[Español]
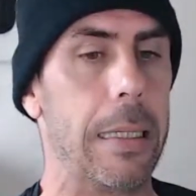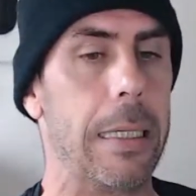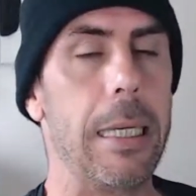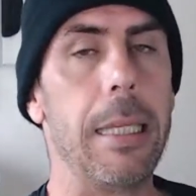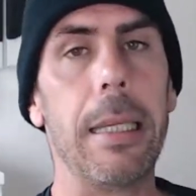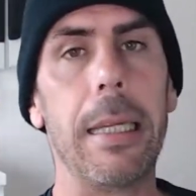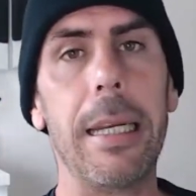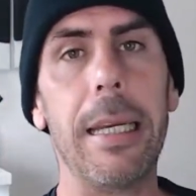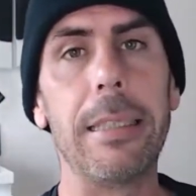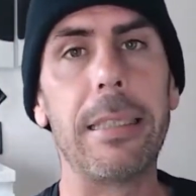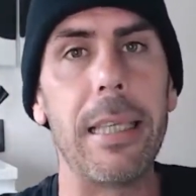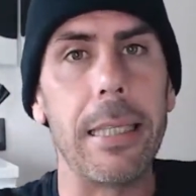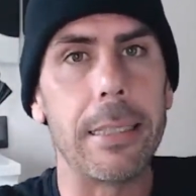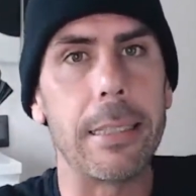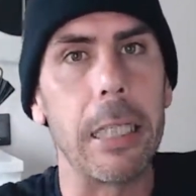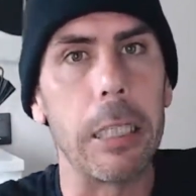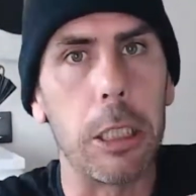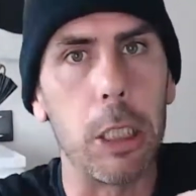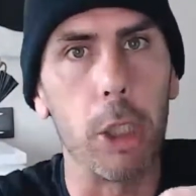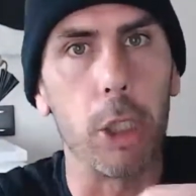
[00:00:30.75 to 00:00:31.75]
Y diréis,
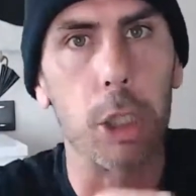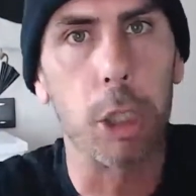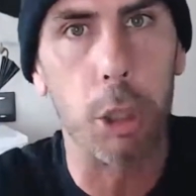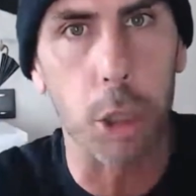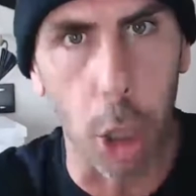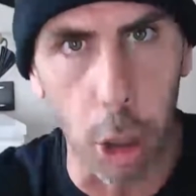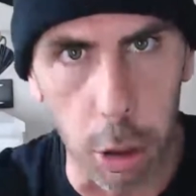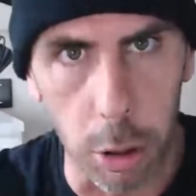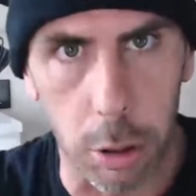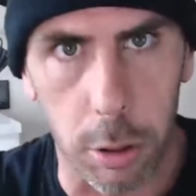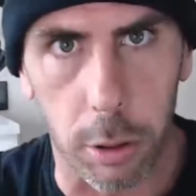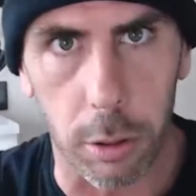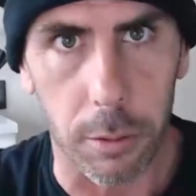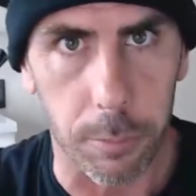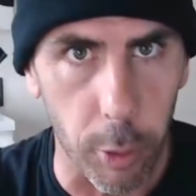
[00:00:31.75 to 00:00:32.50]
este tío es tonto.